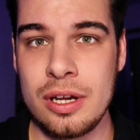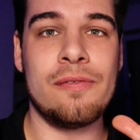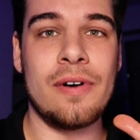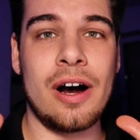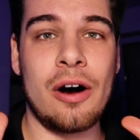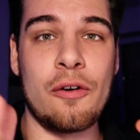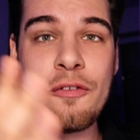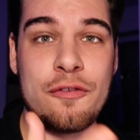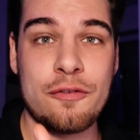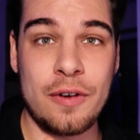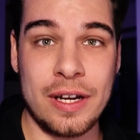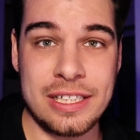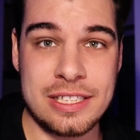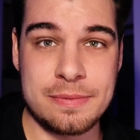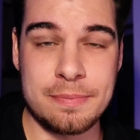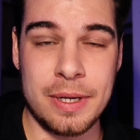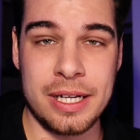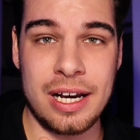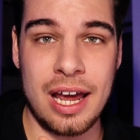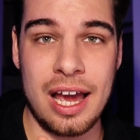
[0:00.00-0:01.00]
auf was
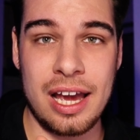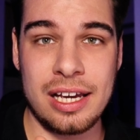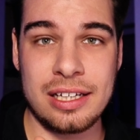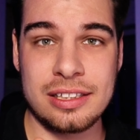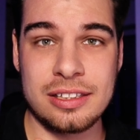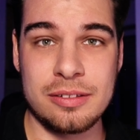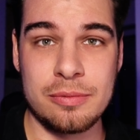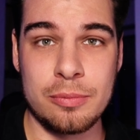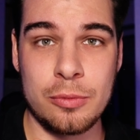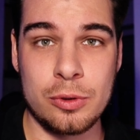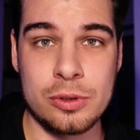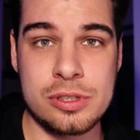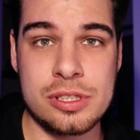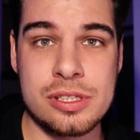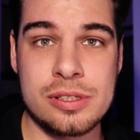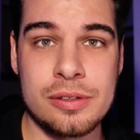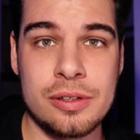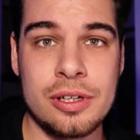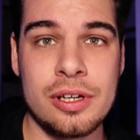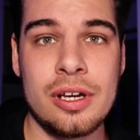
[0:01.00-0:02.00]
man achten muss,